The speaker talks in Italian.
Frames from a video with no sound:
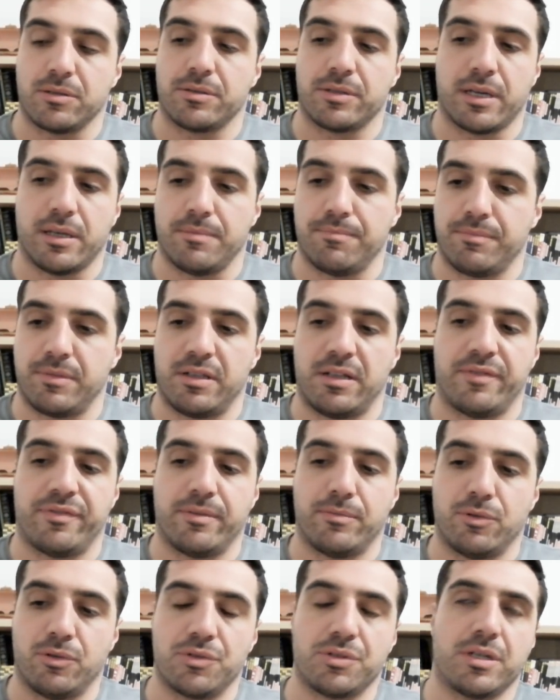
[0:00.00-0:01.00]
cioè le
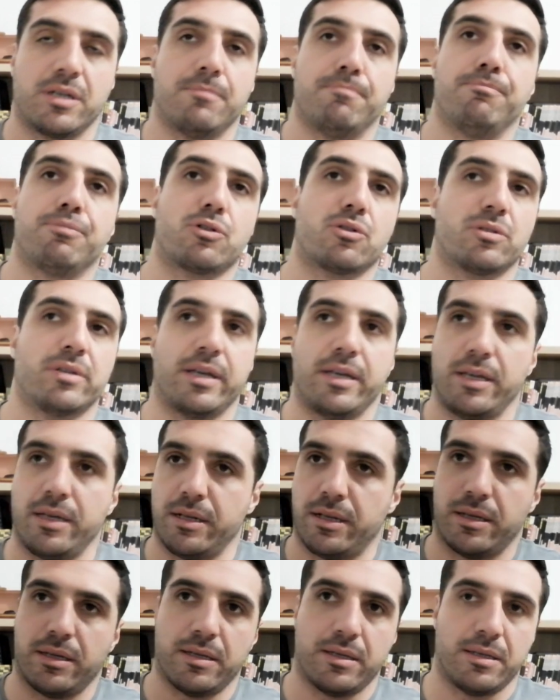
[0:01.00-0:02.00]
famose
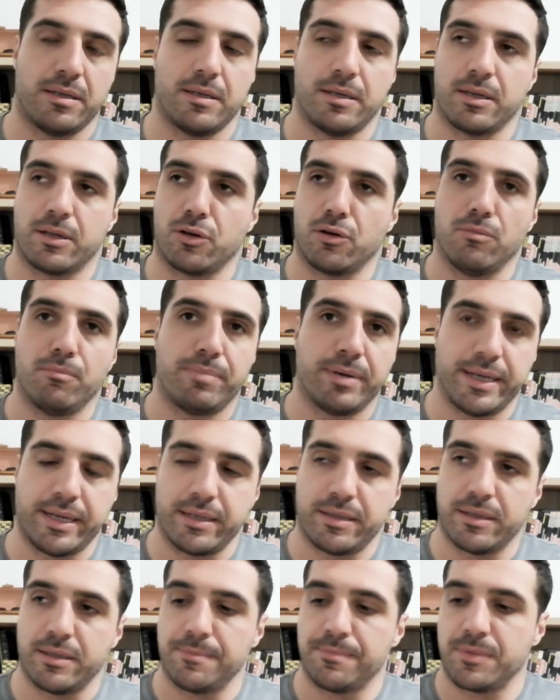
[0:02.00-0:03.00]
proteine
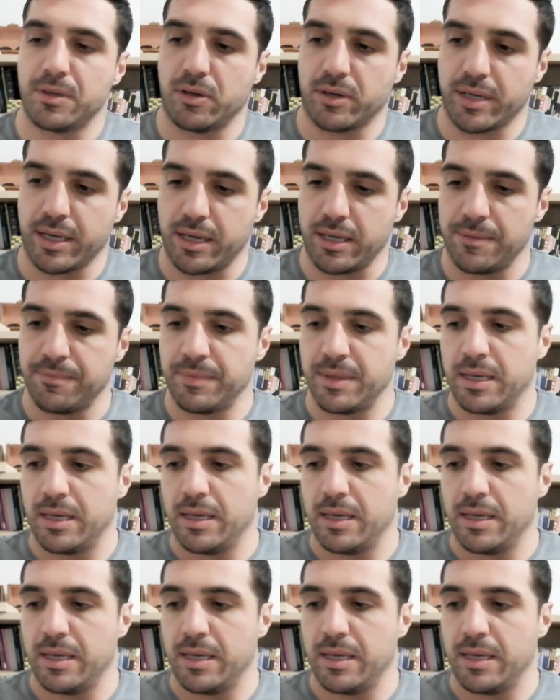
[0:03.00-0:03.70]
complete, ok?